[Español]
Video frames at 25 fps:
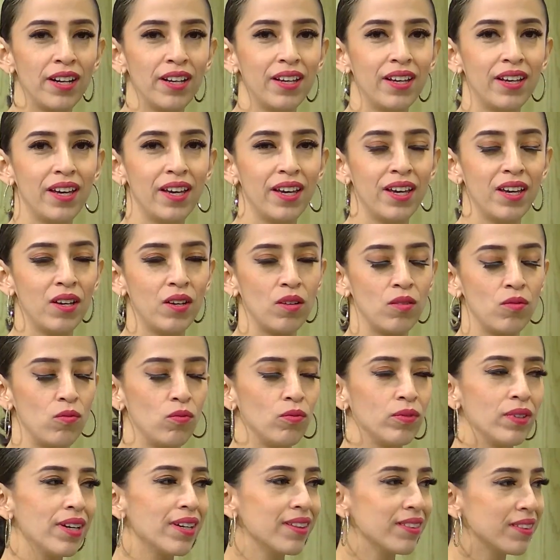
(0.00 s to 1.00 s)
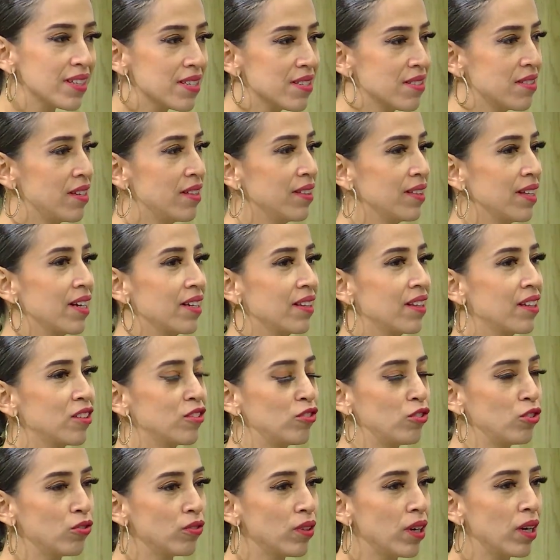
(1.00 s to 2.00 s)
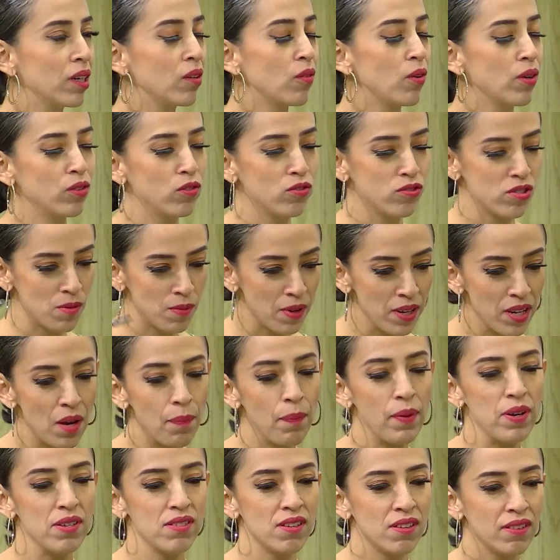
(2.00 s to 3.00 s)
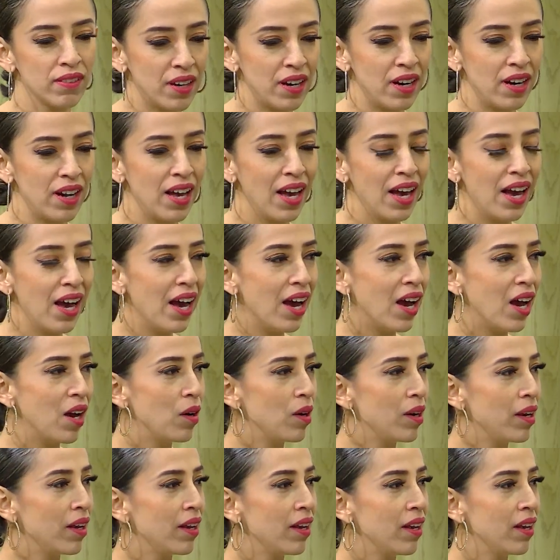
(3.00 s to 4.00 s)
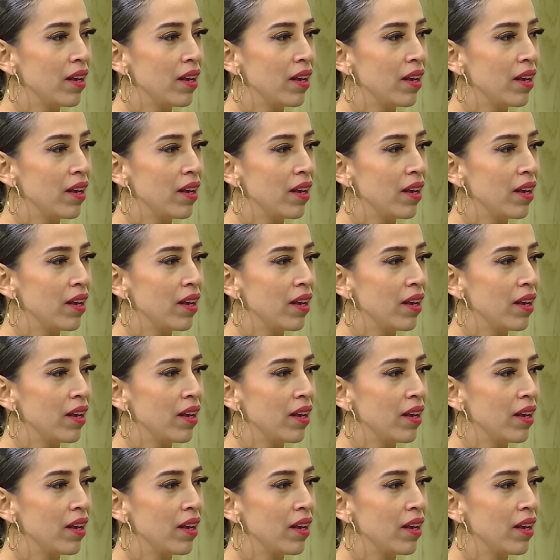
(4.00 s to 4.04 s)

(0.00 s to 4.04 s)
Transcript: que un artista internacional cuando se viene a presentar, eh,